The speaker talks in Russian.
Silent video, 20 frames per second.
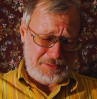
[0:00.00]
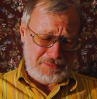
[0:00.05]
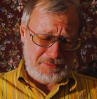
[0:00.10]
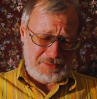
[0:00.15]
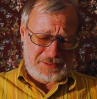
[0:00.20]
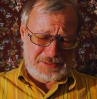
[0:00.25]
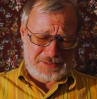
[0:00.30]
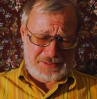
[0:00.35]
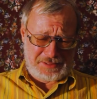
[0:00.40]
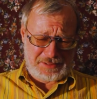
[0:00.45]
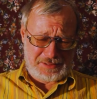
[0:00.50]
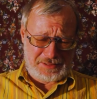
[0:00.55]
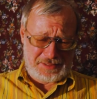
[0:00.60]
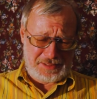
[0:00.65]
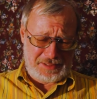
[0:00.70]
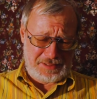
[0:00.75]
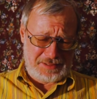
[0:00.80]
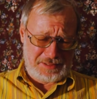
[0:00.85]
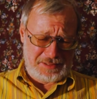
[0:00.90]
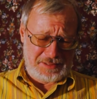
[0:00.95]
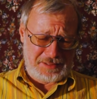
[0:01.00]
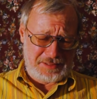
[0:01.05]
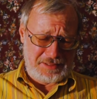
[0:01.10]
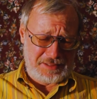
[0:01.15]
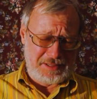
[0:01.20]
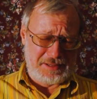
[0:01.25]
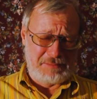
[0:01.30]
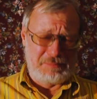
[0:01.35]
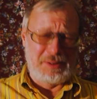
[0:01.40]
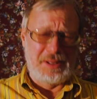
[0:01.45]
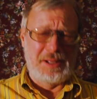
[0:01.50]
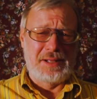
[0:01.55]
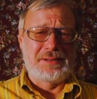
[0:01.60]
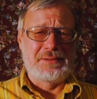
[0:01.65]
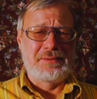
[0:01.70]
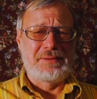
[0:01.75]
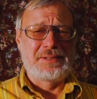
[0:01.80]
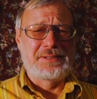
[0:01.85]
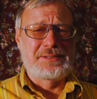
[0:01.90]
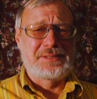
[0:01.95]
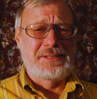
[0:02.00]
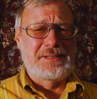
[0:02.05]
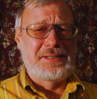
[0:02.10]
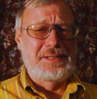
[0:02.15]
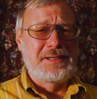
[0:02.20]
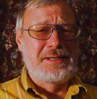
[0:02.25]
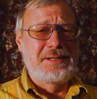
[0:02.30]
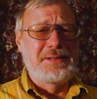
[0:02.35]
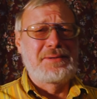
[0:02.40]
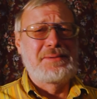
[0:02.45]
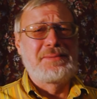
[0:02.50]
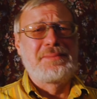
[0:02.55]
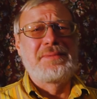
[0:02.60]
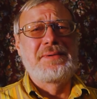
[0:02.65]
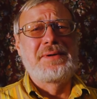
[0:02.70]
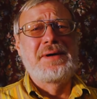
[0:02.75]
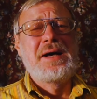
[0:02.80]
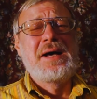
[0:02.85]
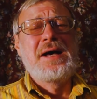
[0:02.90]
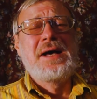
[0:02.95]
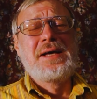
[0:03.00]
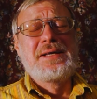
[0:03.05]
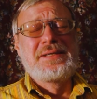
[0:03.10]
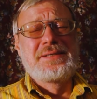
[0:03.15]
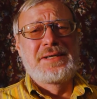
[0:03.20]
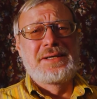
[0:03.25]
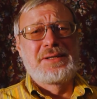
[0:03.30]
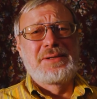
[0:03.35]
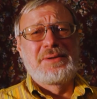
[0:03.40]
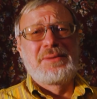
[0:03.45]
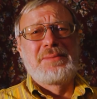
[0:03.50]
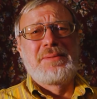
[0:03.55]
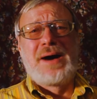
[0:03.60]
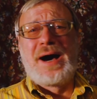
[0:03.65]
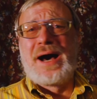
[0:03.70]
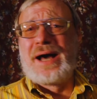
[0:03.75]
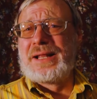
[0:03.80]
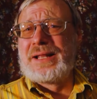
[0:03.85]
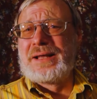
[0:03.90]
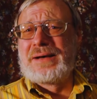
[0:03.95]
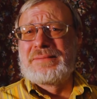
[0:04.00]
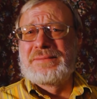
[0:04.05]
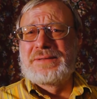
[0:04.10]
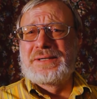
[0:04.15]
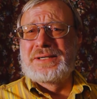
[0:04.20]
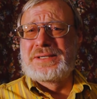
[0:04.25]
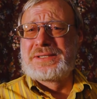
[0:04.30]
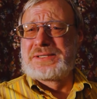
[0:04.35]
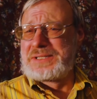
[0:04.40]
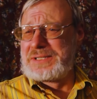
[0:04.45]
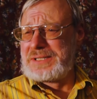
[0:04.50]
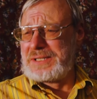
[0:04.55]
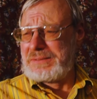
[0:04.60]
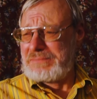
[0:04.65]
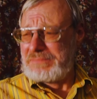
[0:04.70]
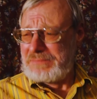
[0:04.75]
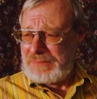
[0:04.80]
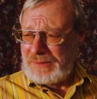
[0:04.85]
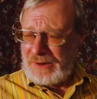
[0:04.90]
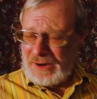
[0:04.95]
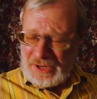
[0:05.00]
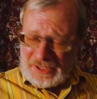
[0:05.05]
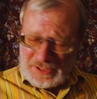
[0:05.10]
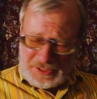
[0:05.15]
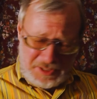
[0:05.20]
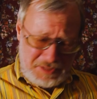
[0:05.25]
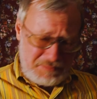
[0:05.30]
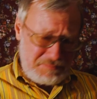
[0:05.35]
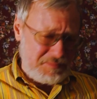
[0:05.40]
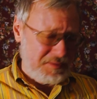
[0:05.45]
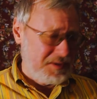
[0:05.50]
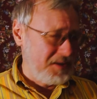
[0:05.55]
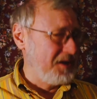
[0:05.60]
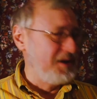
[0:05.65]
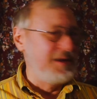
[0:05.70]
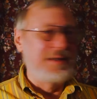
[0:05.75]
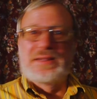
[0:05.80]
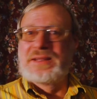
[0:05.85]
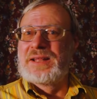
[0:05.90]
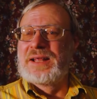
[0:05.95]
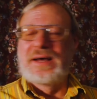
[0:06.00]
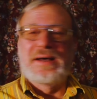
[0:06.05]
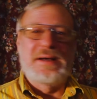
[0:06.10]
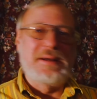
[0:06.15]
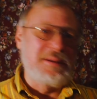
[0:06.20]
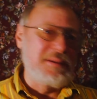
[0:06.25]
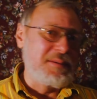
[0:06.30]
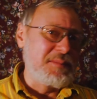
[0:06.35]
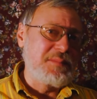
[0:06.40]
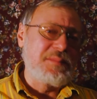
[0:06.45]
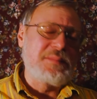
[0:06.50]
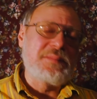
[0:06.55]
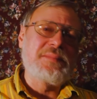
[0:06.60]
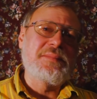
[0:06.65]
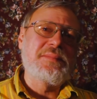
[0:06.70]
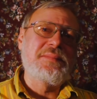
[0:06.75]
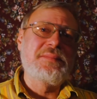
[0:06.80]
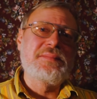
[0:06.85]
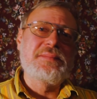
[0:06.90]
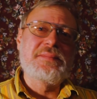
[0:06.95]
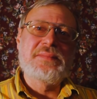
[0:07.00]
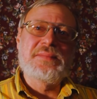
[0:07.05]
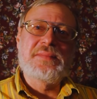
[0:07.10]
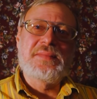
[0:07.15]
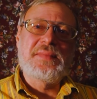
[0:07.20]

платочка, ни, платочка, ни тумана. За туманом ничего не видно.